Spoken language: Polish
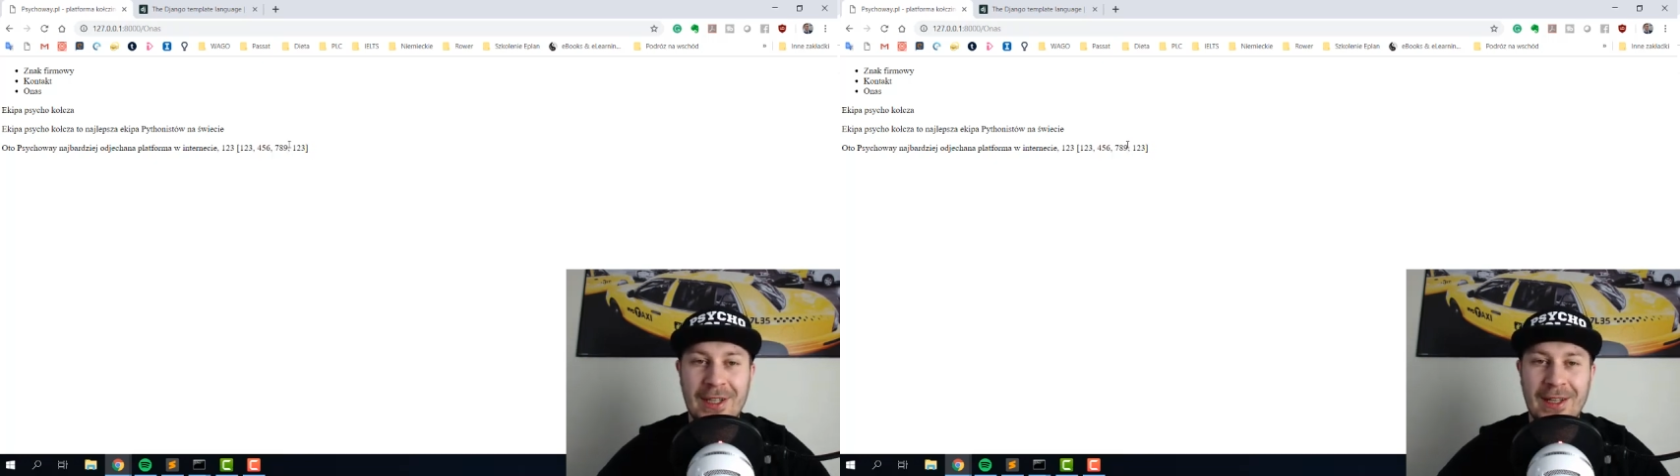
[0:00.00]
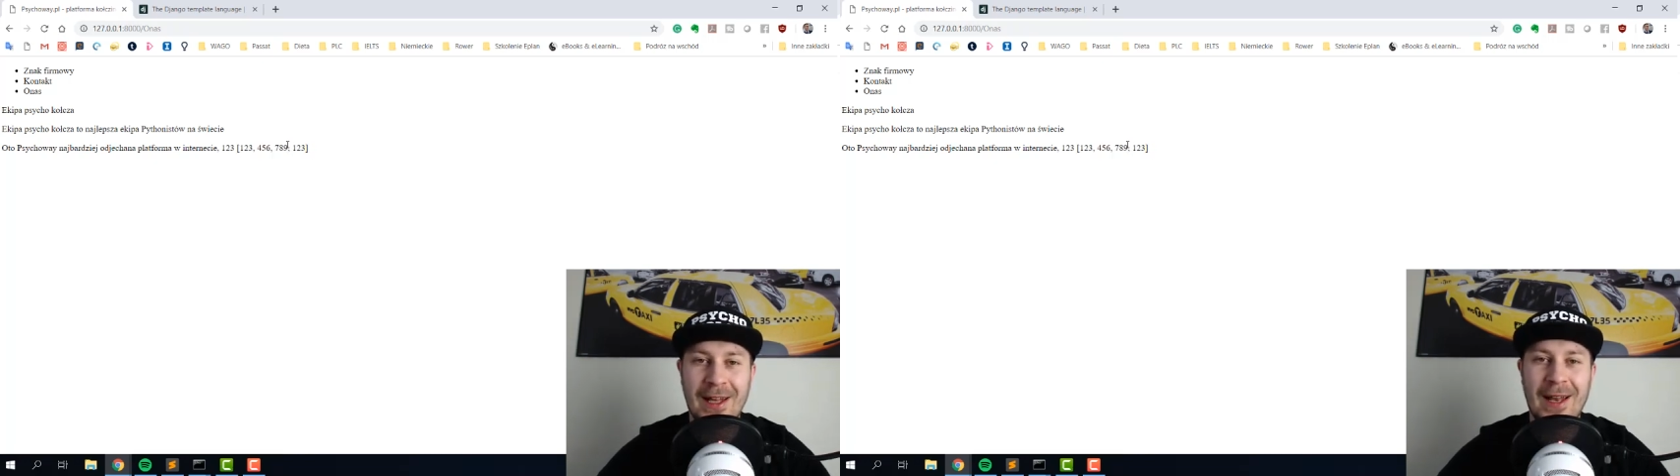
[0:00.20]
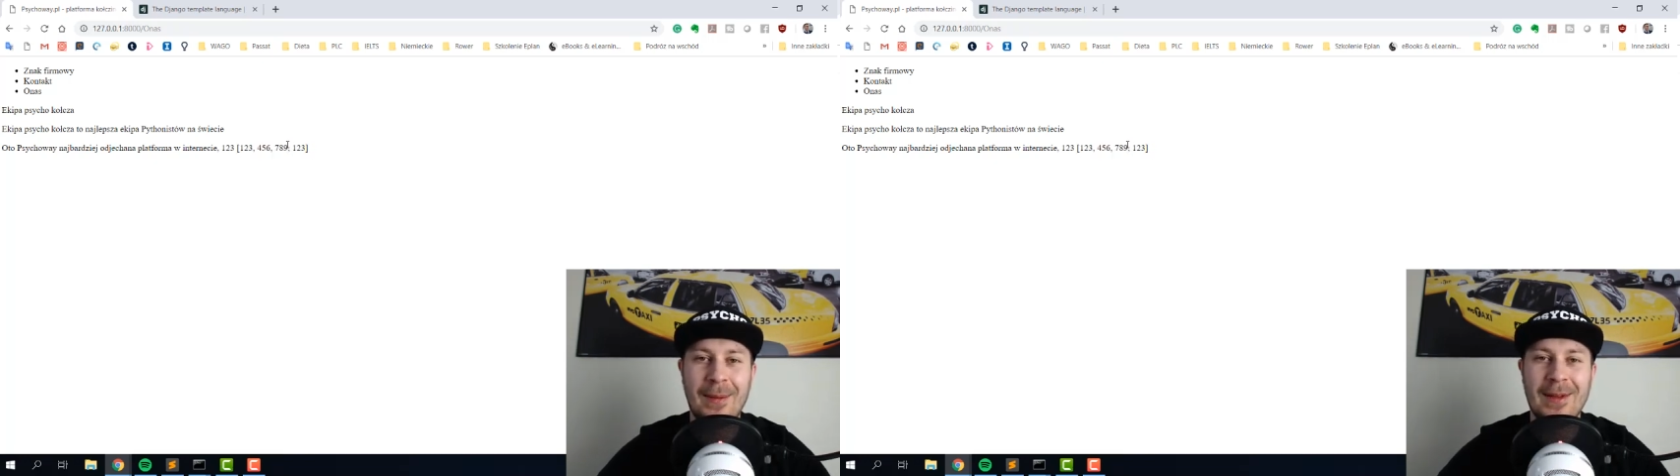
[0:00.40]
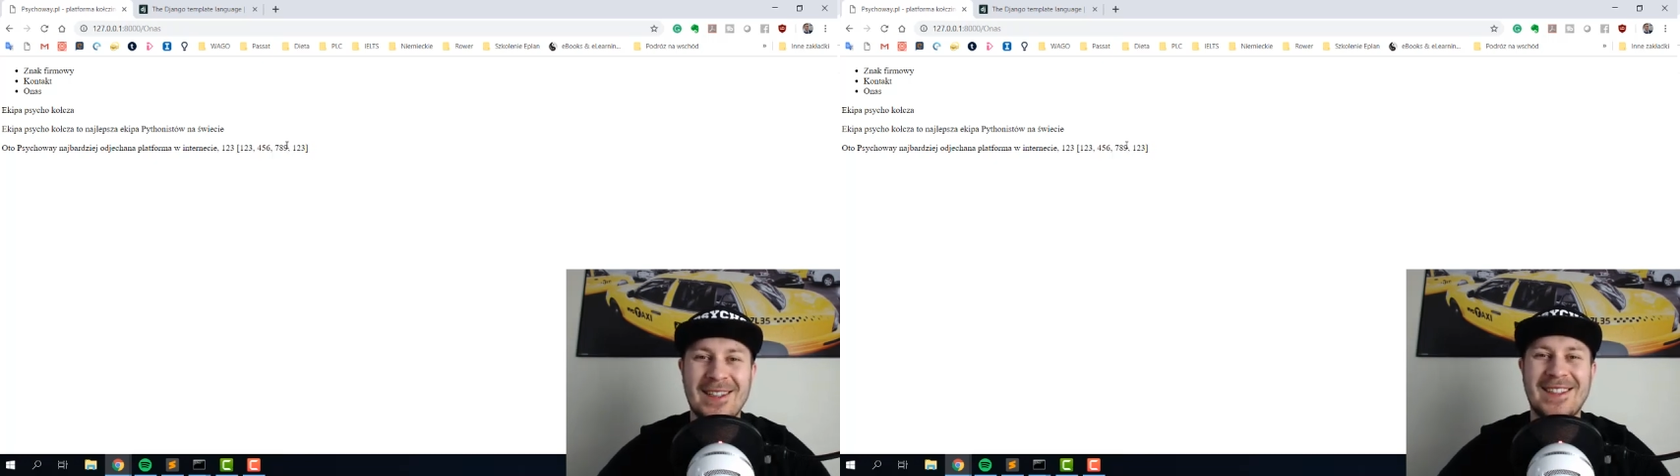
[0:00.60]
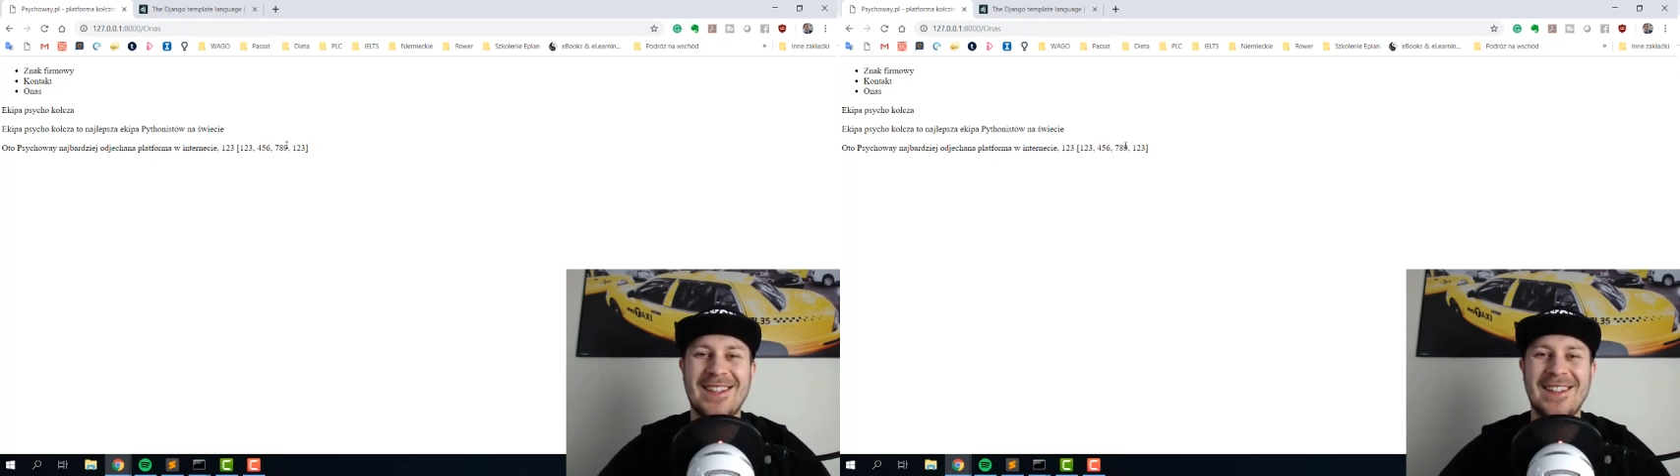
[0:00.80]
ten
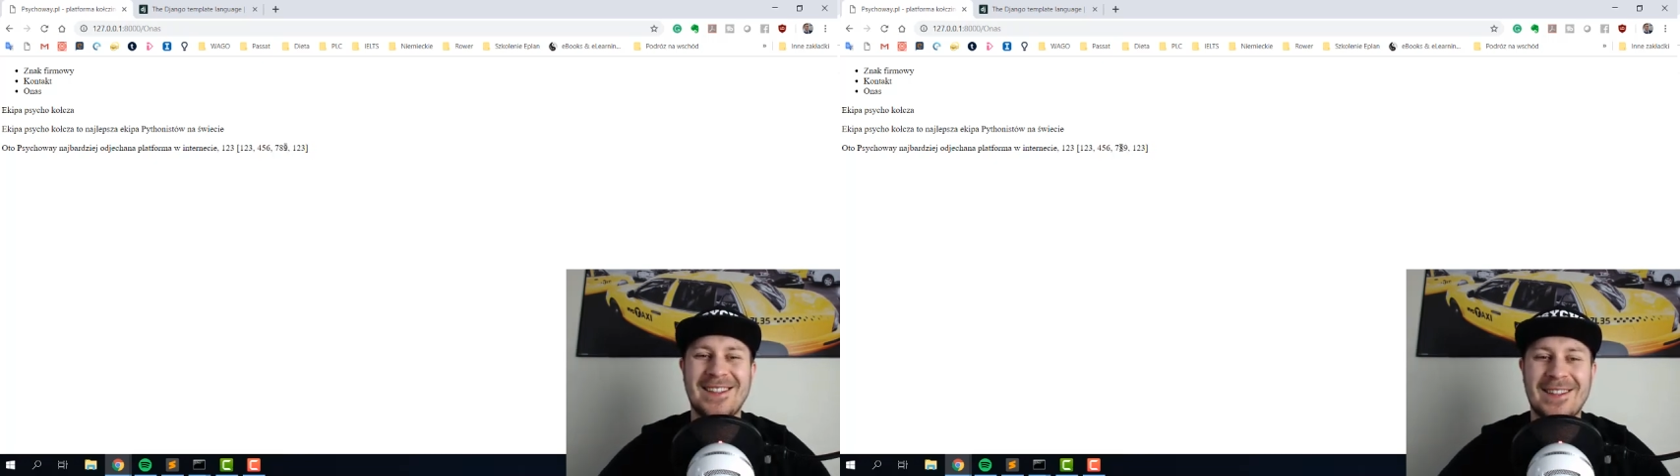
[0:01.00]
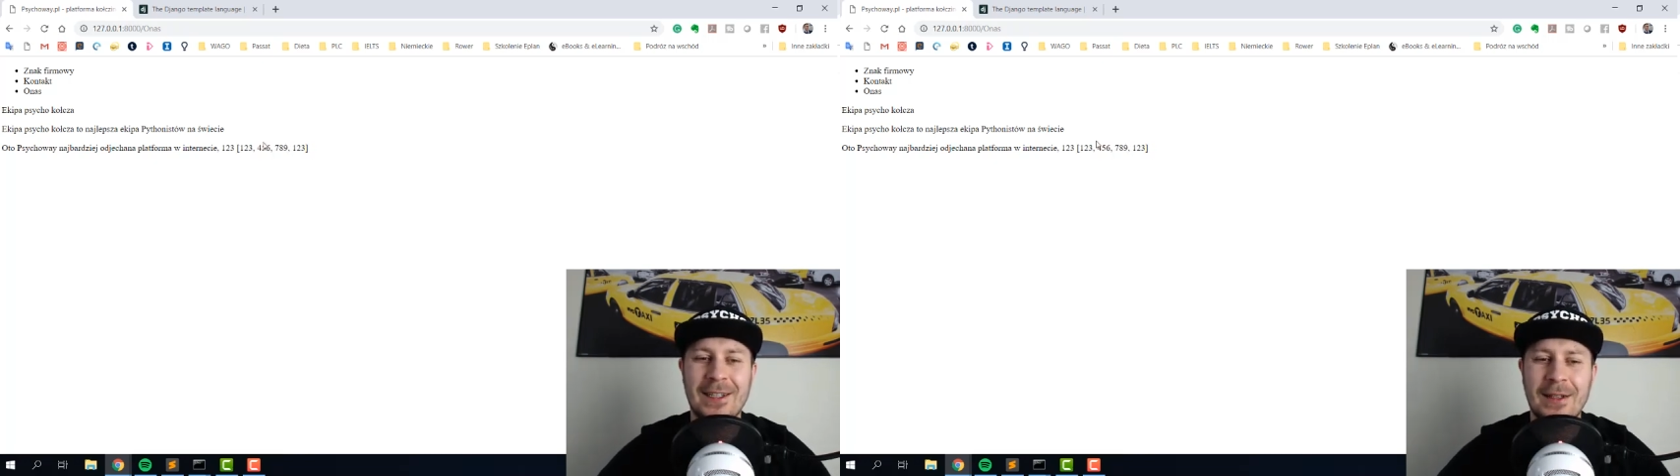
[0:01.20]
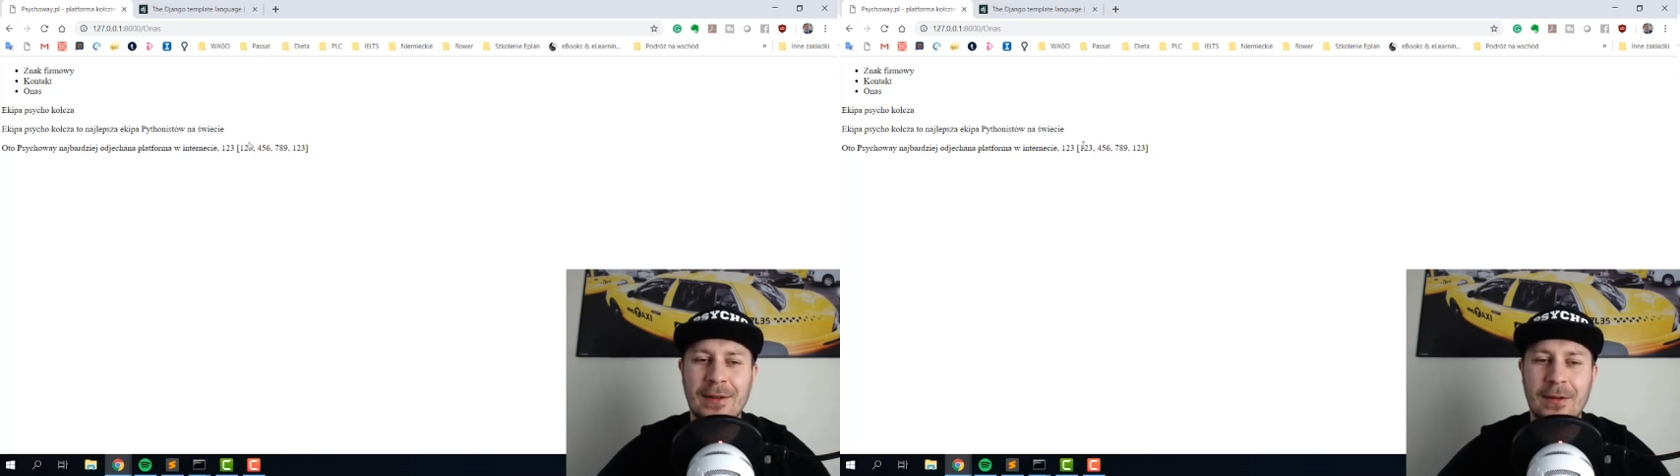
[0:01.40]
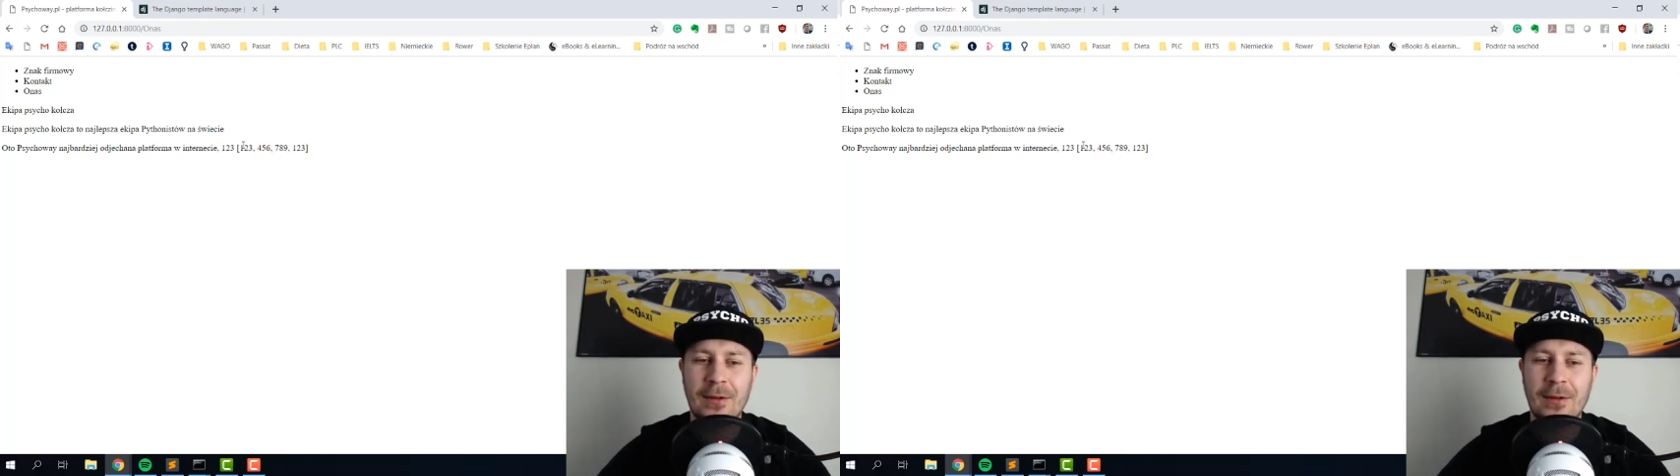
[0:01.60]
element z listy